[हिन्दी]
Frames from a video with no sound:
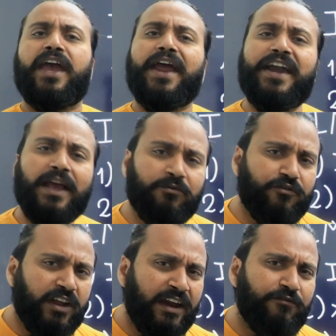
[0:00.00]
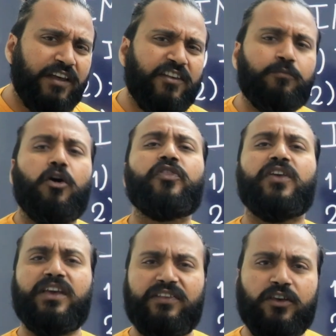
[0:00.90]
एडियम्स एंड फ्रेजेस बहुत
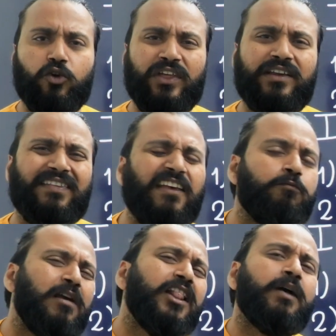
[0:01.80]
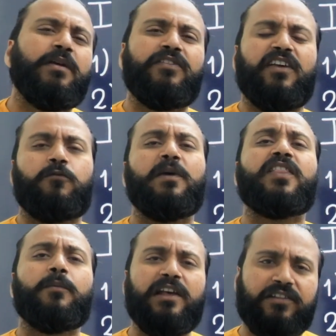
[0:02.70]
ईजी होते हैं जैसे स्पिल द बीन्स स्पिन
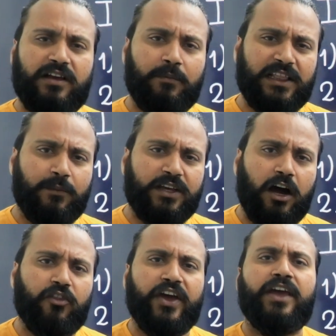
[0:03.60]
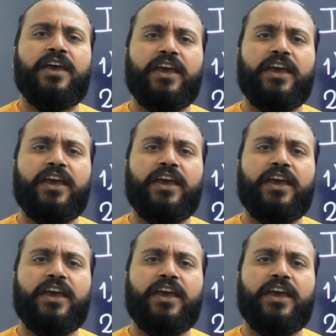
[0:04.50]
द बीन्स का मतलब क्या होता है